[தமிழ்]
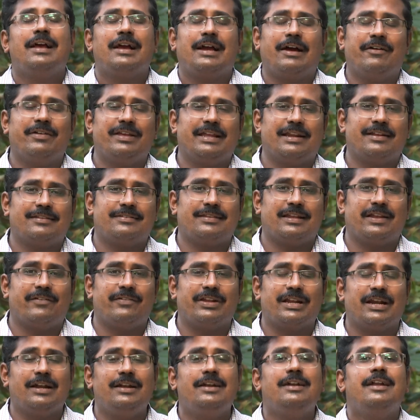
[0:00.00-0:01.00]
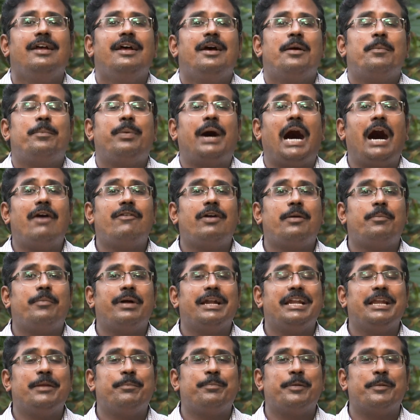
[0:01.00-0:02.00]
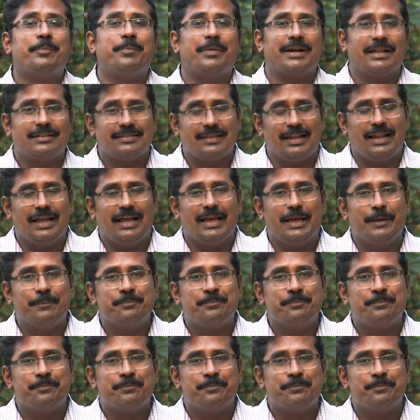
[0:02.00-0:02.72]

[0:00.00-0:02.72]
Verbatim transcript: கவியரசர் அவர்கள் பாவ மன்னிப்பு படத்தில்